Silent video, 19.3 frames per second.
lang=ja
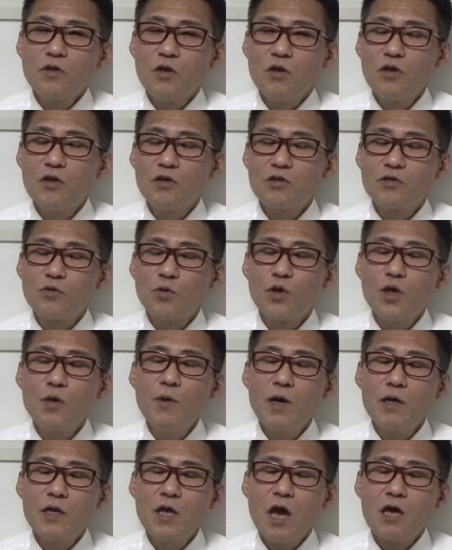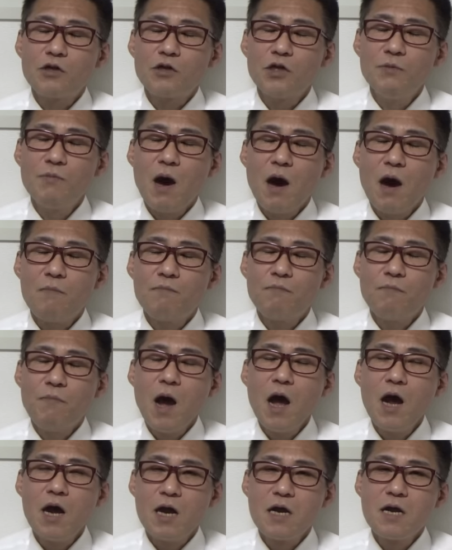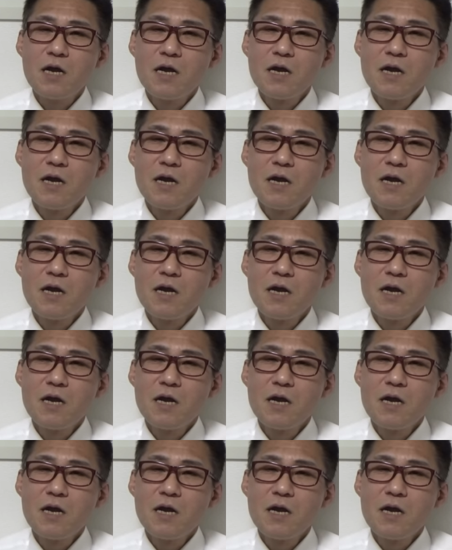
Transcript: えー、そういえばね、あの今、パン